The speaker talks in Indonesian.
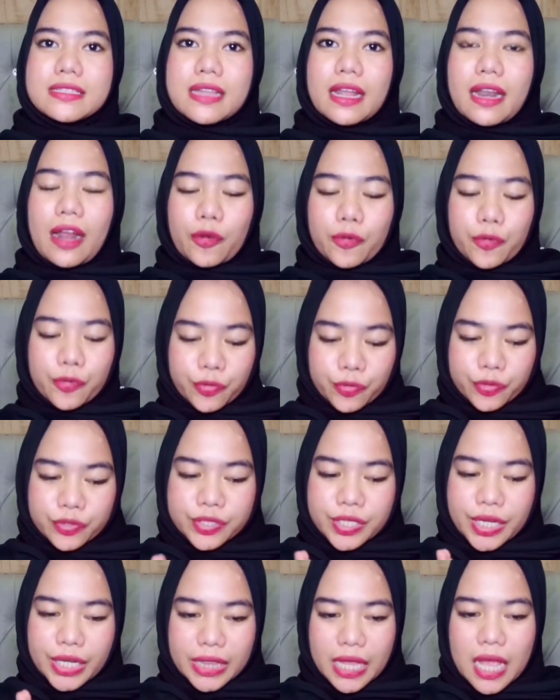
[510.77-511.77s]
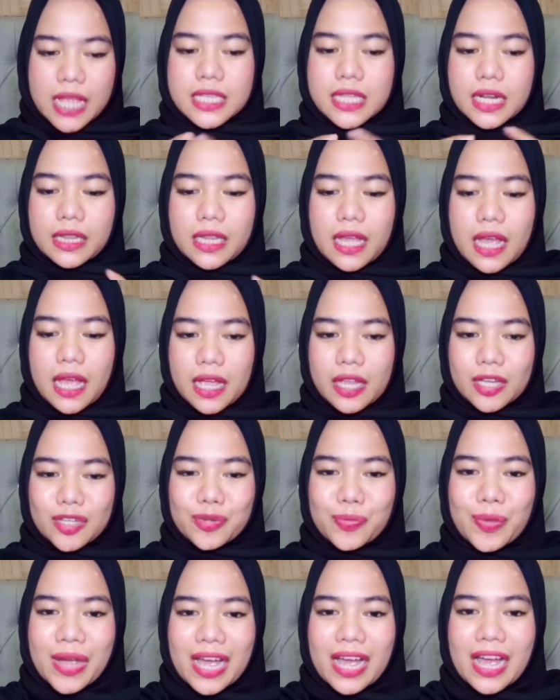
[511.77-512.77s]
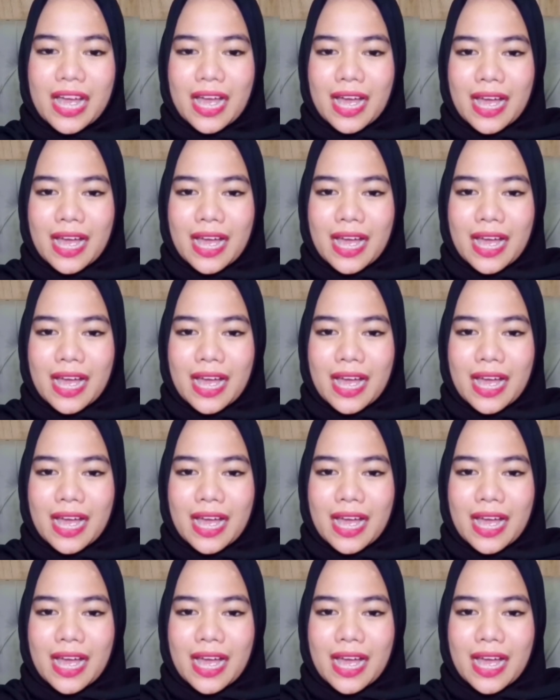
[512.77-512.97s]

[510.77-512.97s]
dan aku cerita cerita cuma